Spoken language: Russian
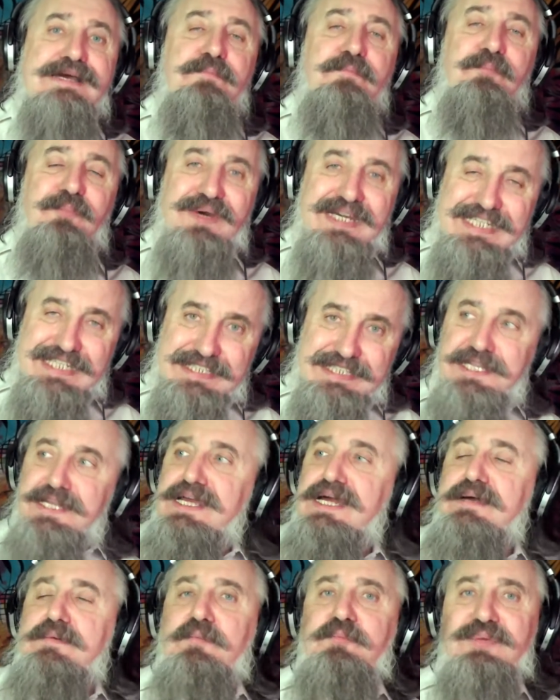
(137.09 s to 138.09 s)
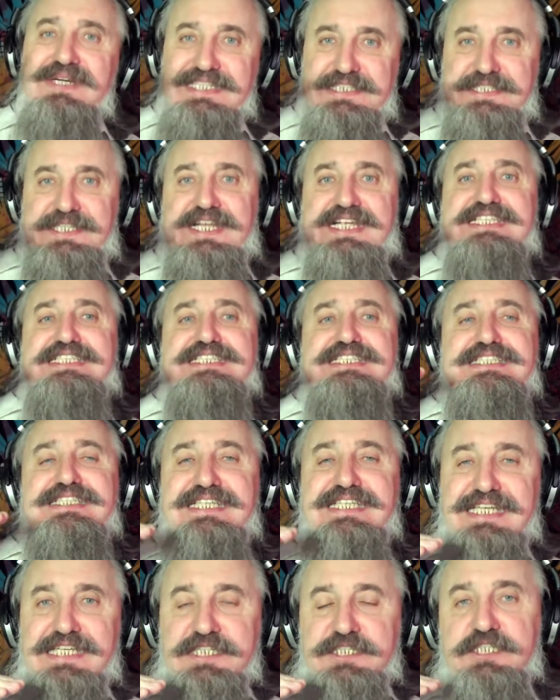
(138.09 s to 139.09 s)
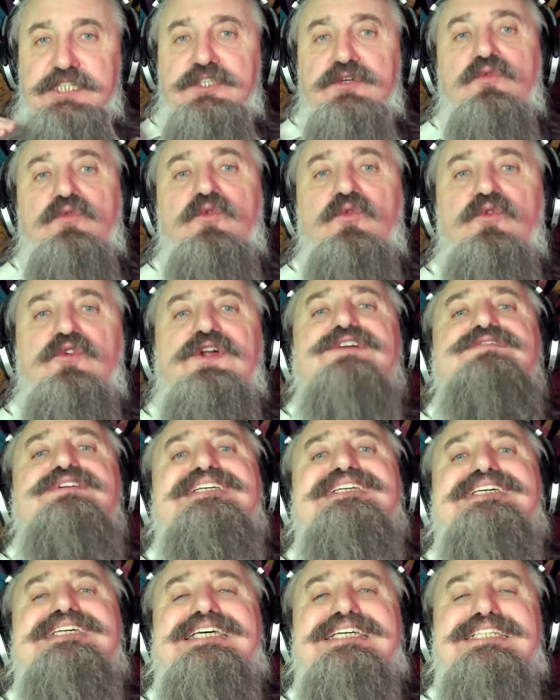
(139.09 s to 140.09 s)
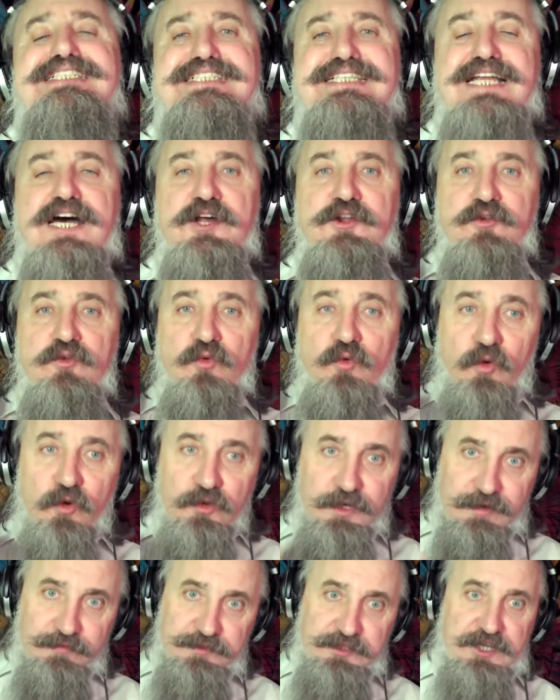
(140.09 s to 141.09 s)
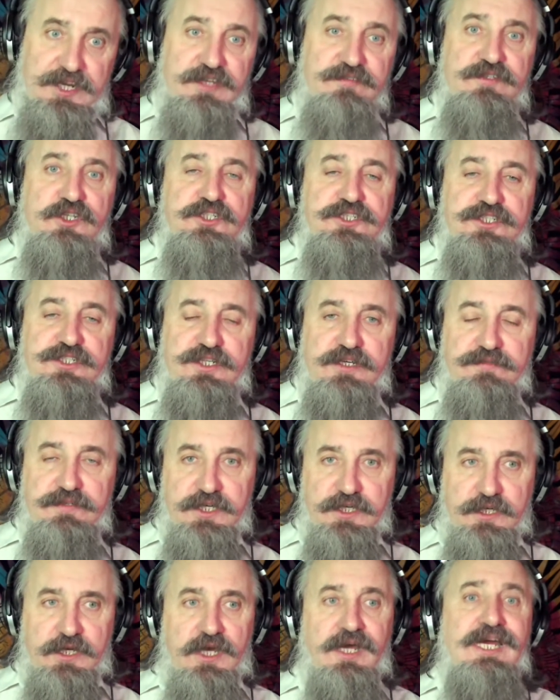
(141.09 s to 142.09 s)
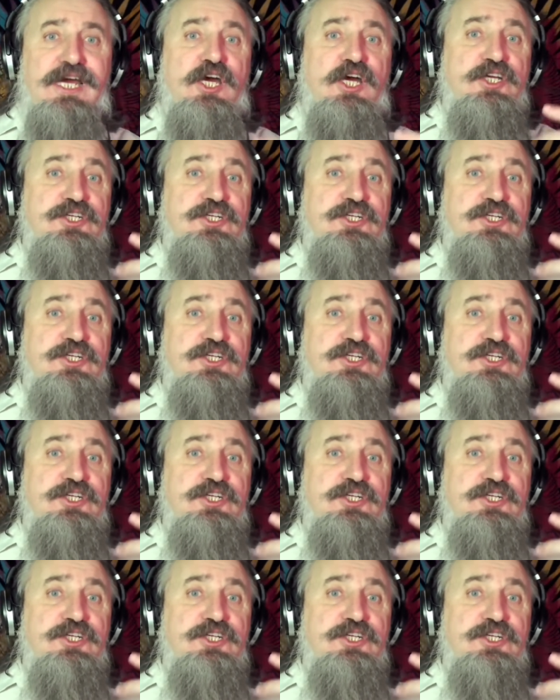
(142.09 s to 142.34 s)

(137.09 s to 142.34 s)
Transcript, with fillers: быстро-быстро снизить уровень кислорода в крови человека.